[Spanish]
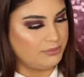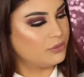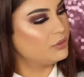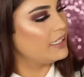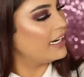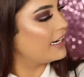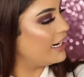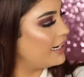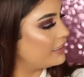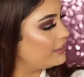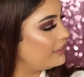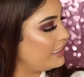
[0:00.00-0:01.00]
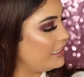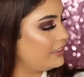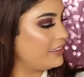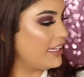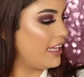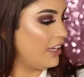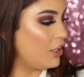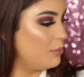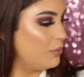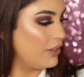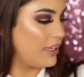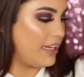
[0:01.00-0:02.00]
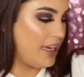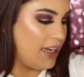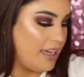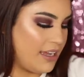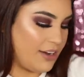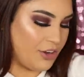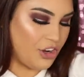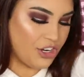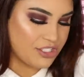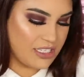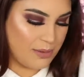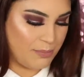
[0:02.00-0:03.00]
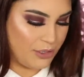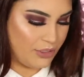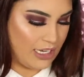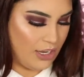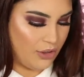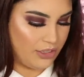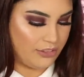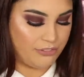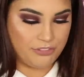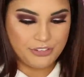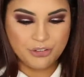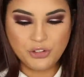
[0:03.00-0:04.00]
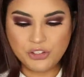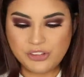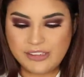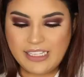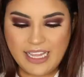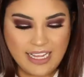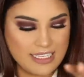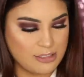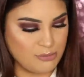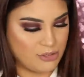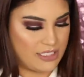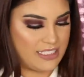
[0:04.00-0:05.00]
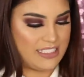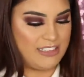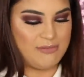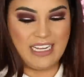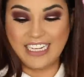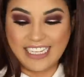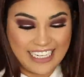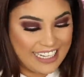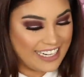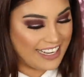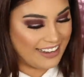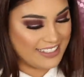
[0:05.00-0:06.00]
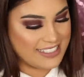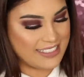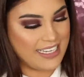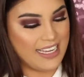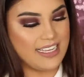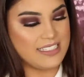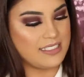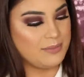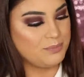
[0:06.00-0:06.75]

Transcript: Una cartita como que Roxy, espero que lo disfrutes. Muchísimas gracias.